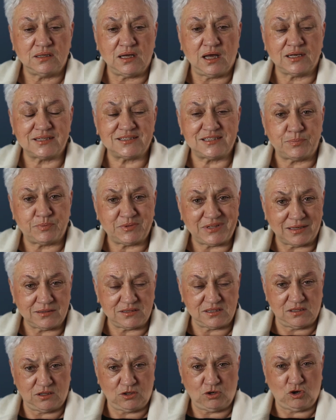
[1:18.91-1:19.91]

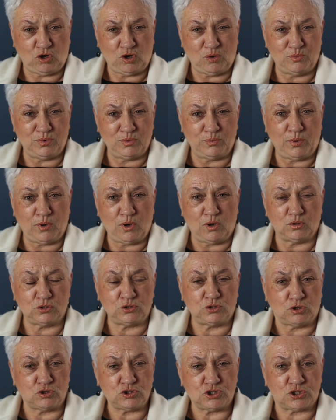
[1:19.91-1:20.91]
akceptację choroby, bo
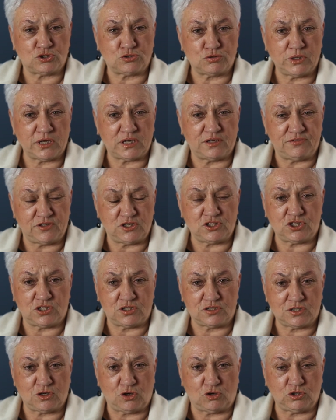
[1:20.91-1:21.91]
to, że człowiek wie, że
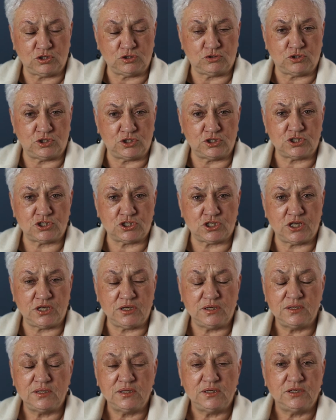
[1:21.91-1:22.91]
jest chory, to jeszcze